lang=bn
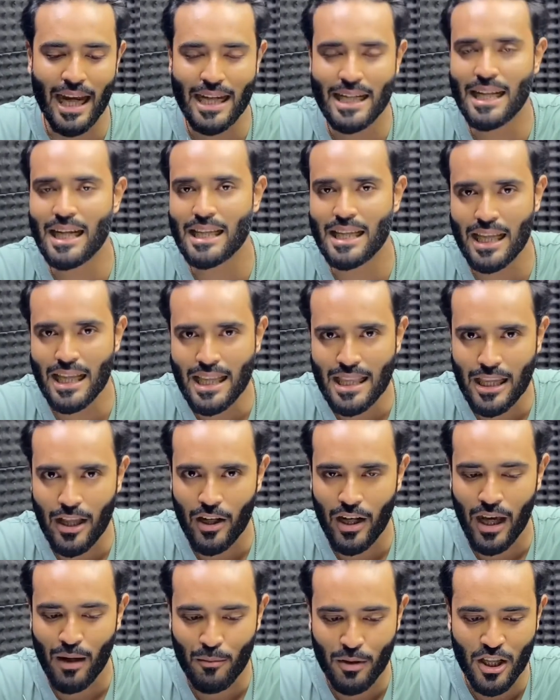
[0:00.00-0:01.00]
আইডিয়া দিয়েন
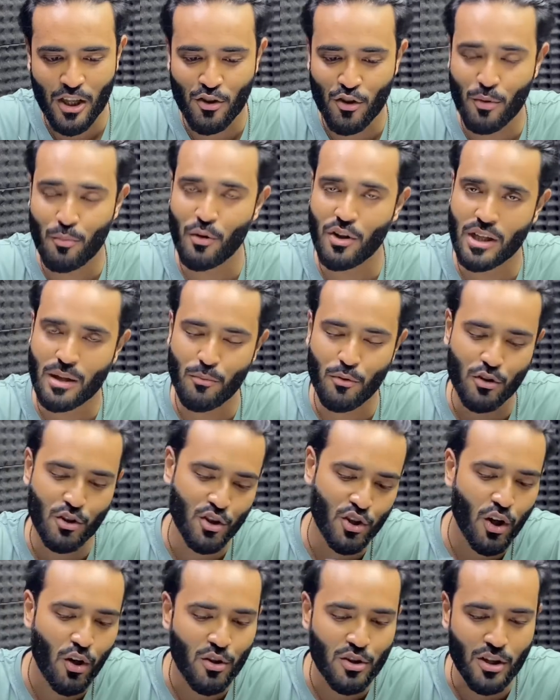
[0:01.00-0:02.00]
তাহলে আমাদের জন্য বইটা পড়তে
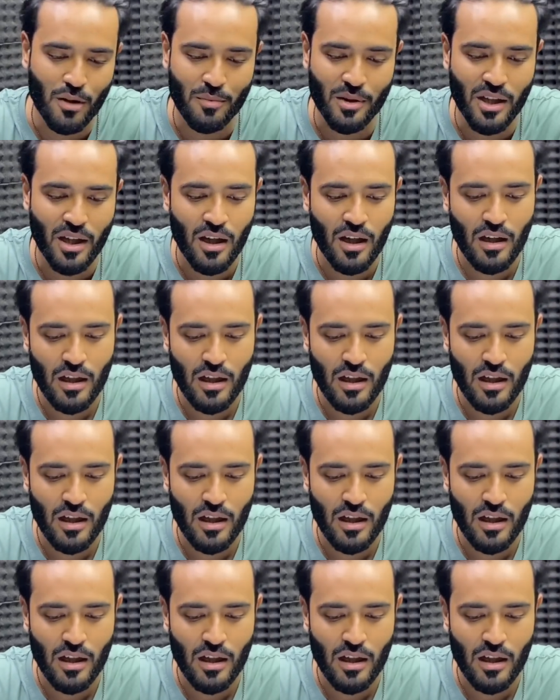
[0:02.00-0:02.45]
সহজ হবে